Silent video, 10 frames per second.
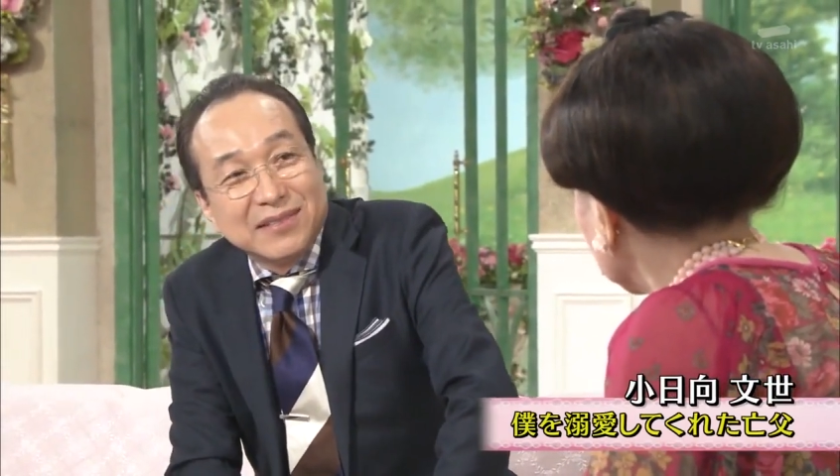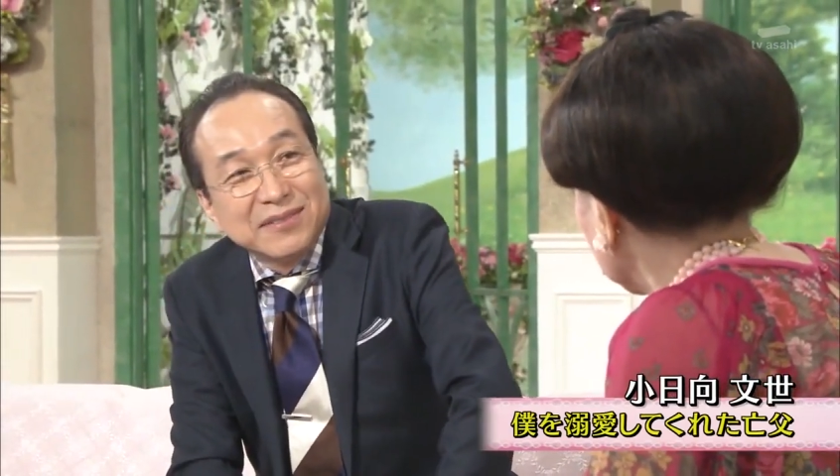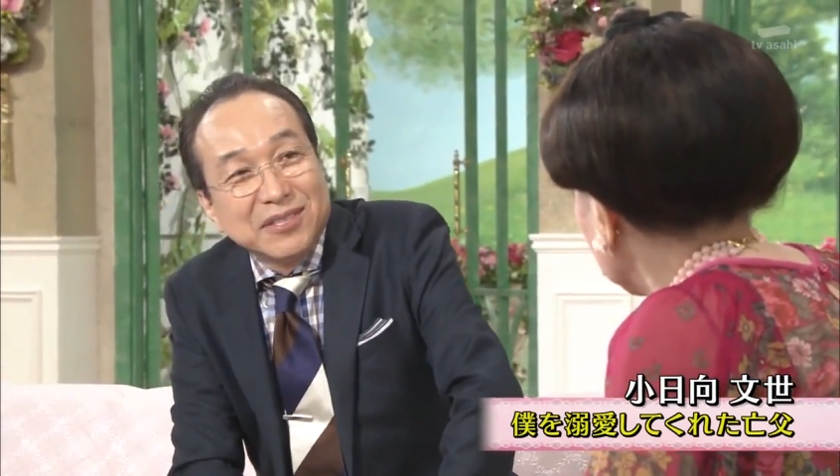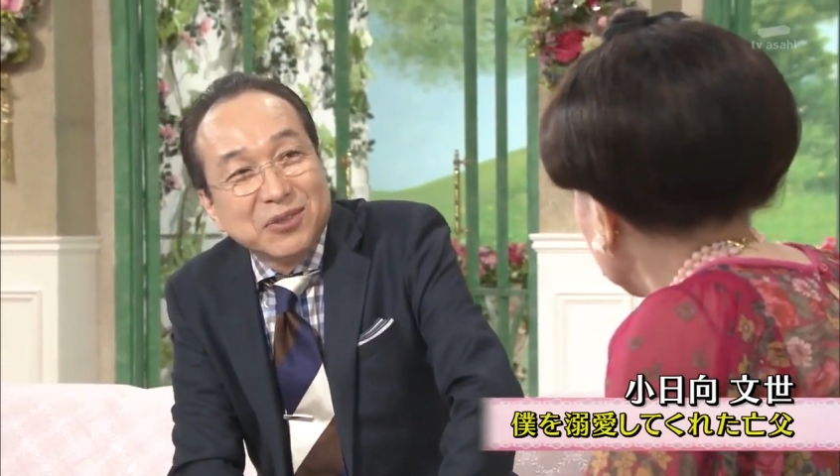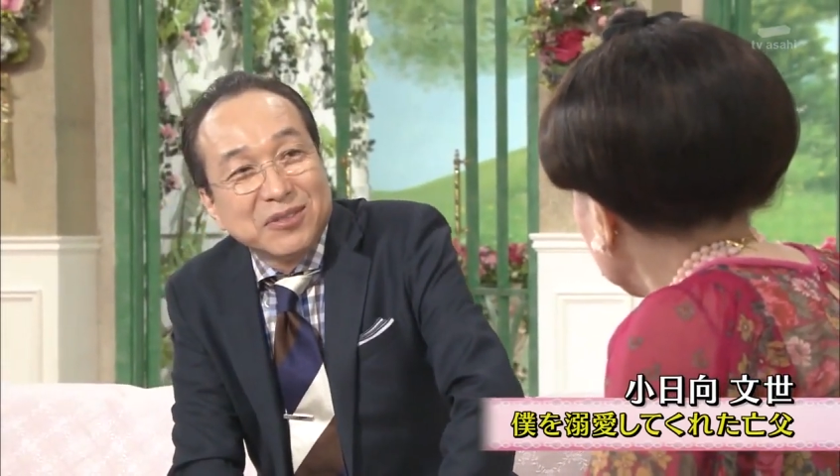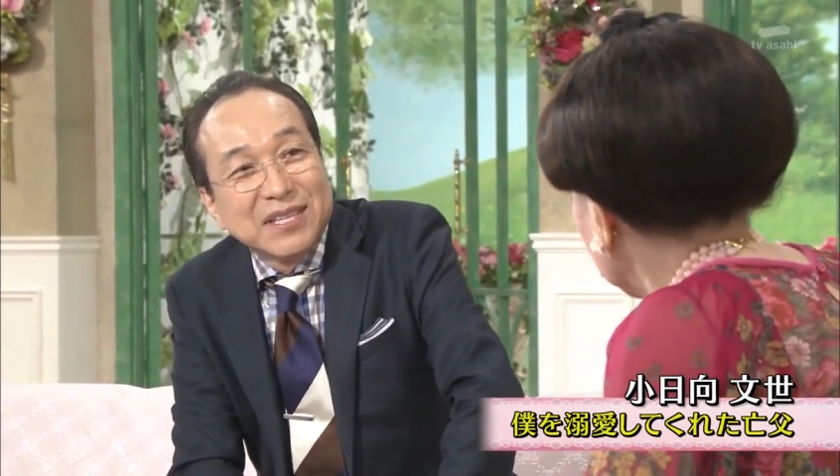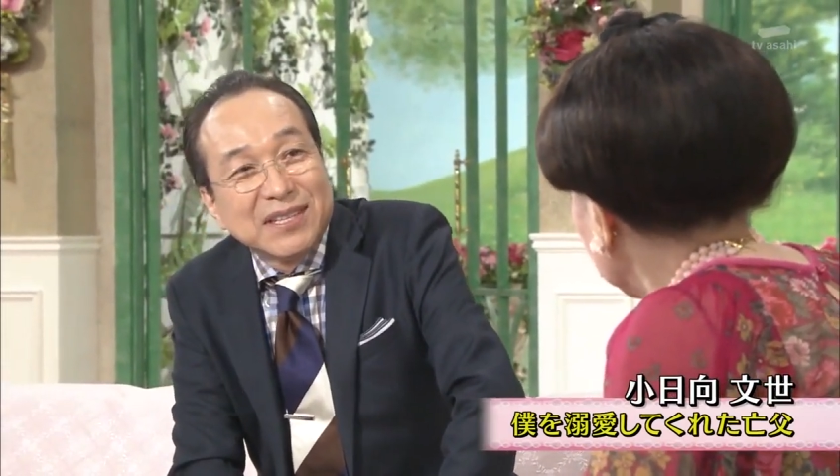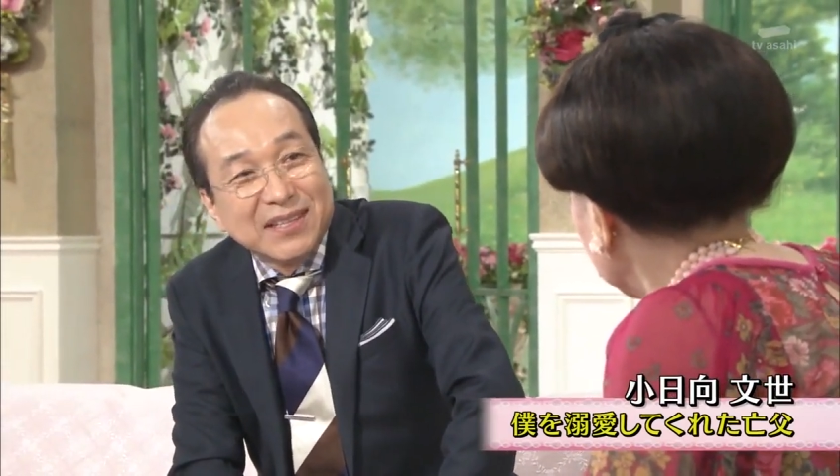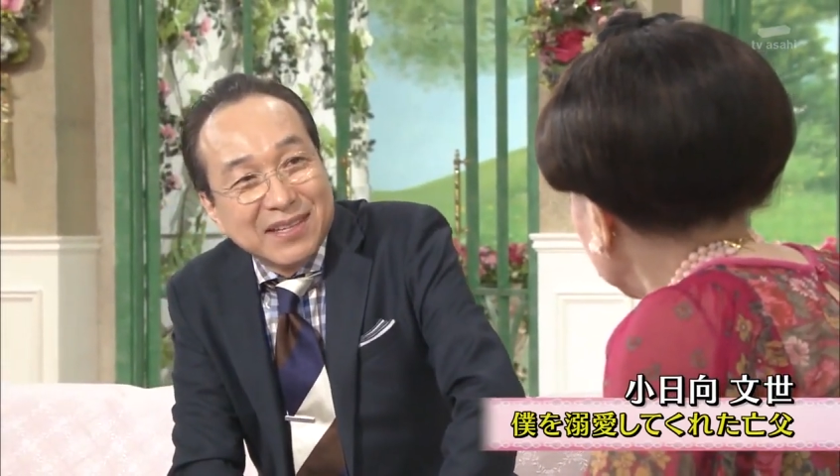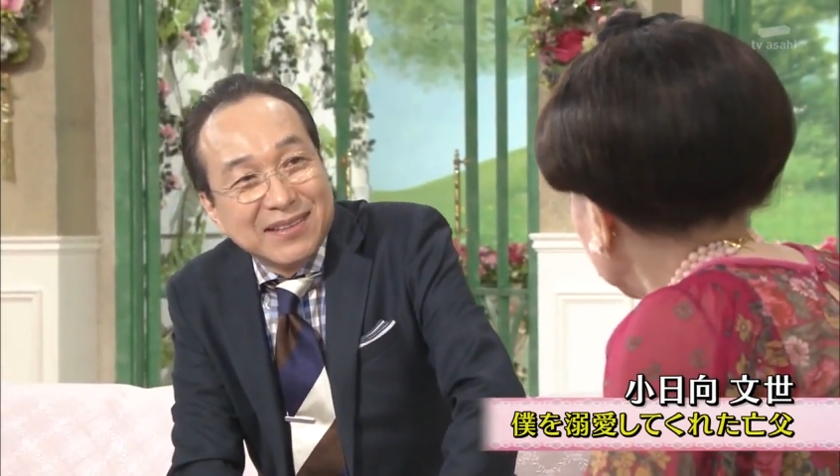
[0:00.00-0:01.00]
セリフ
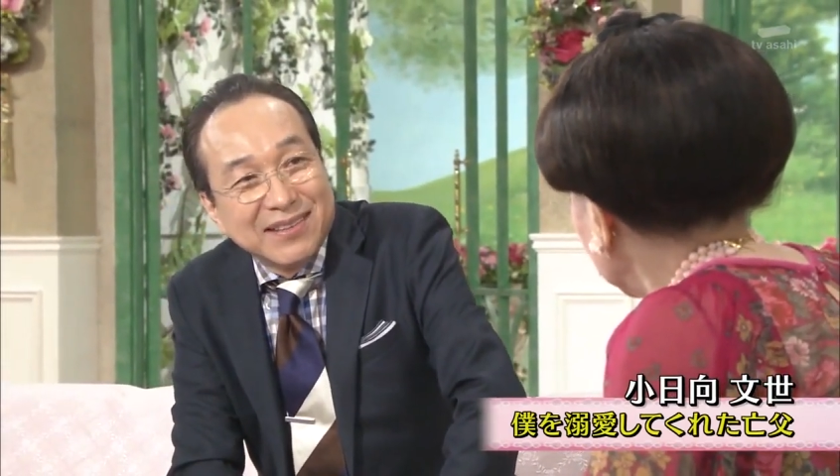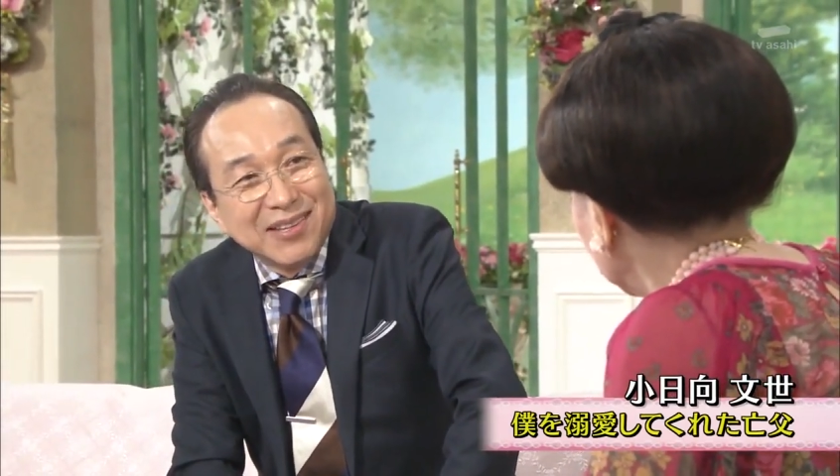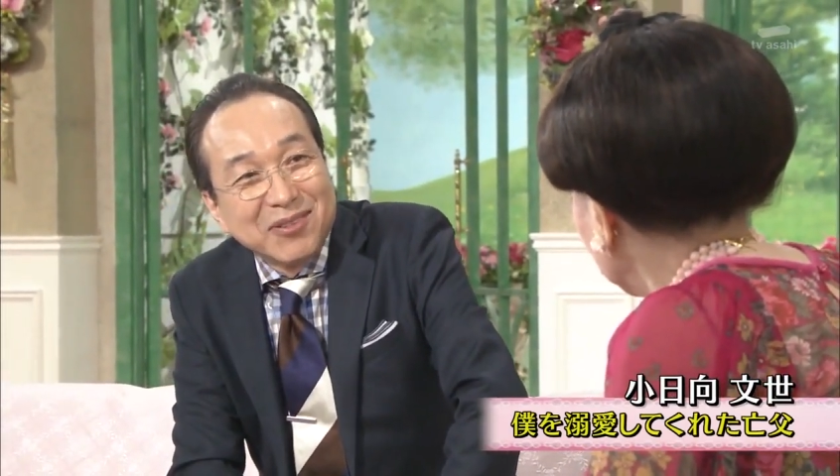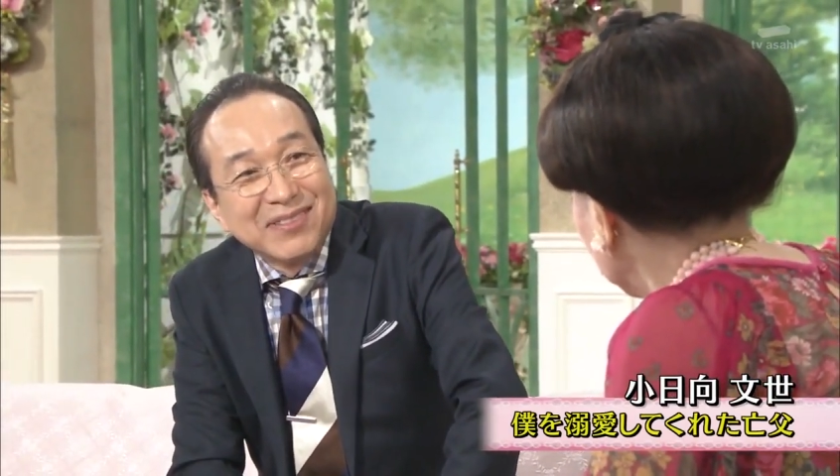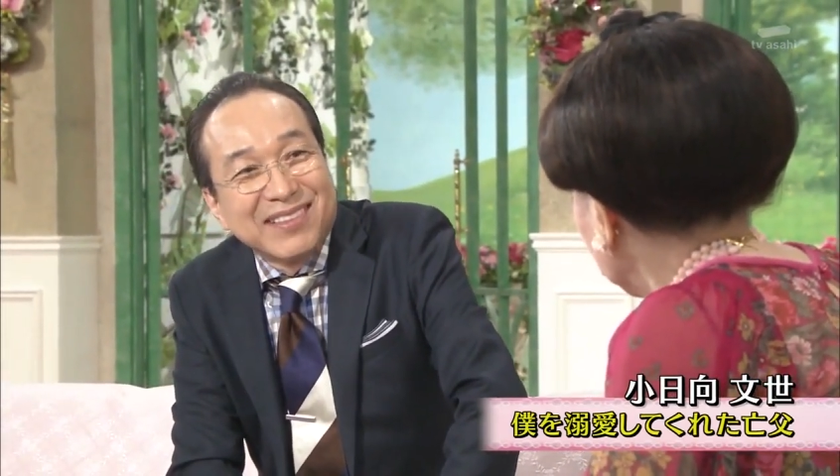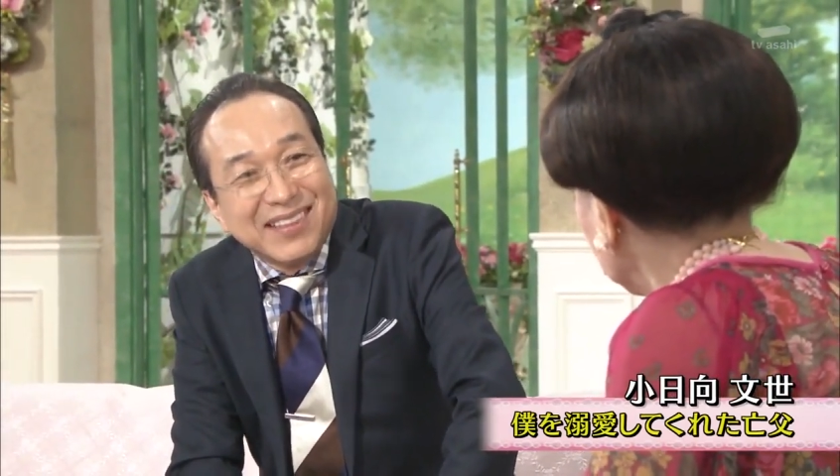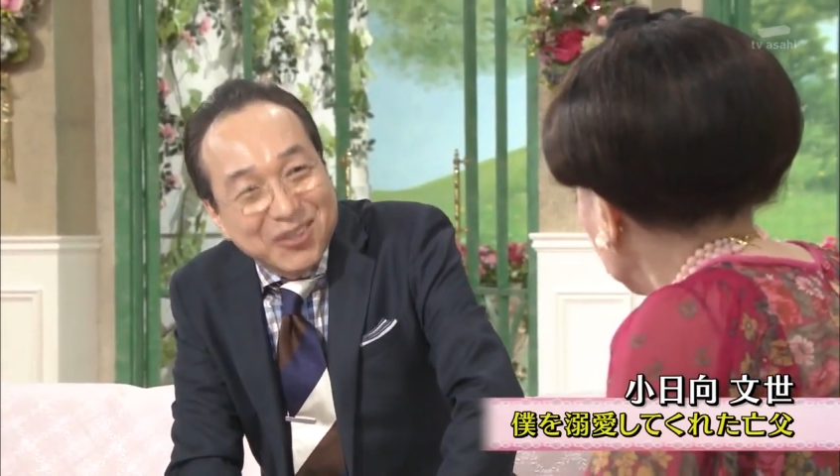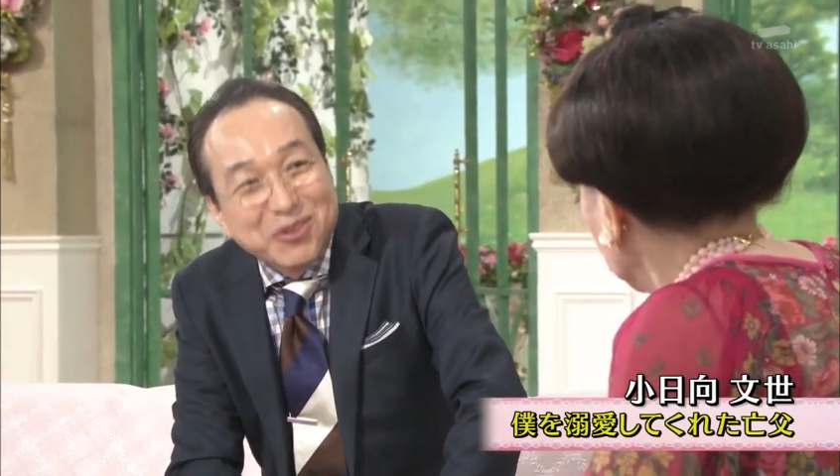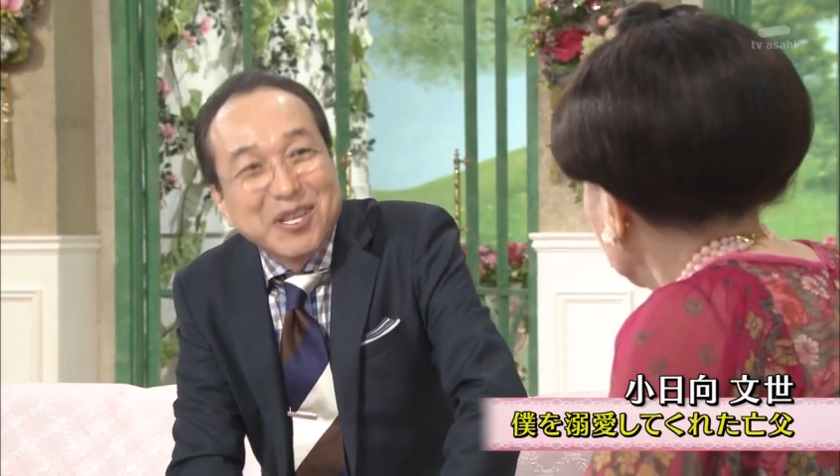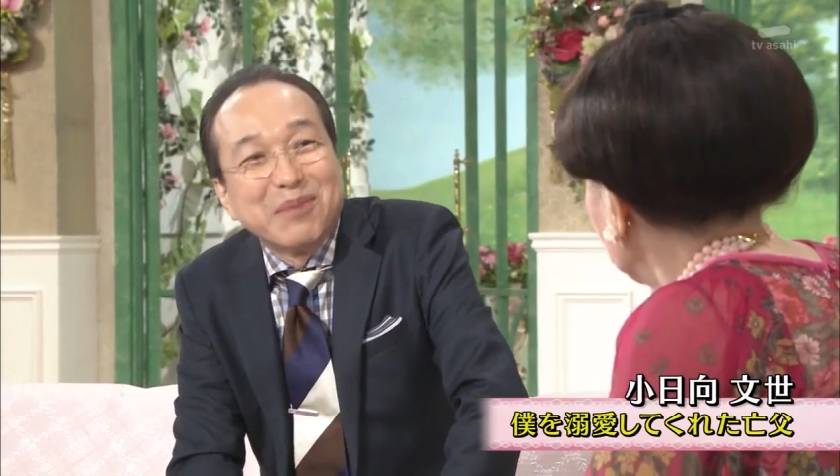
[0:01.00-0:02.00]
一つだったね」って言っ
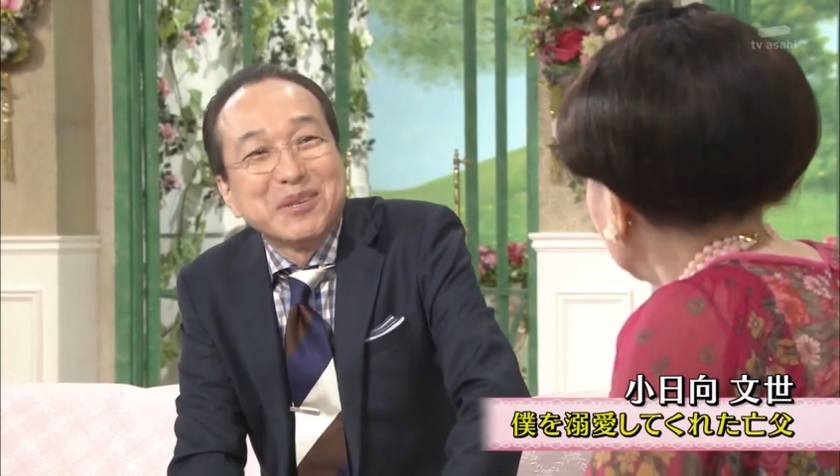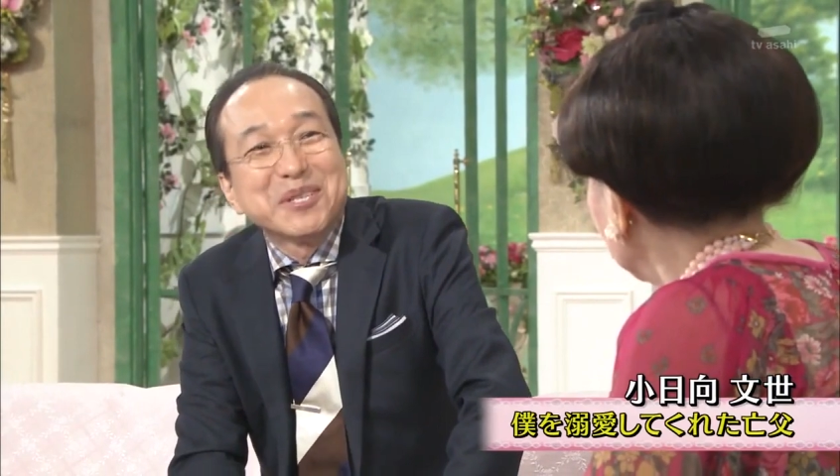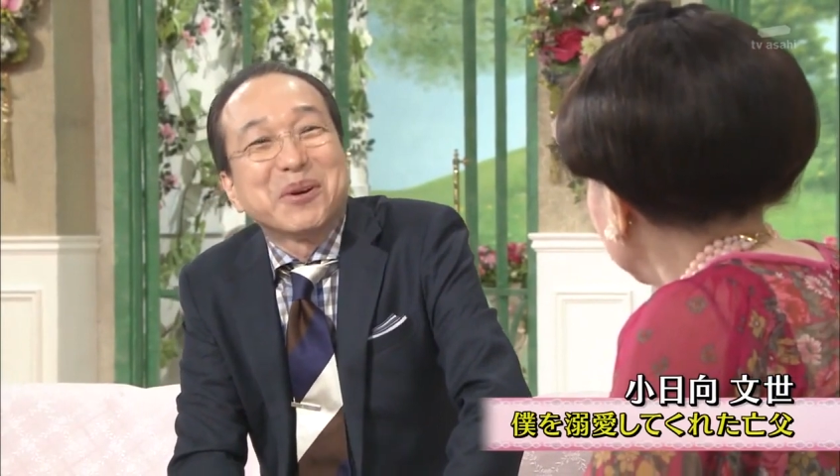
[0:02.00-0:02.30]
てちょっと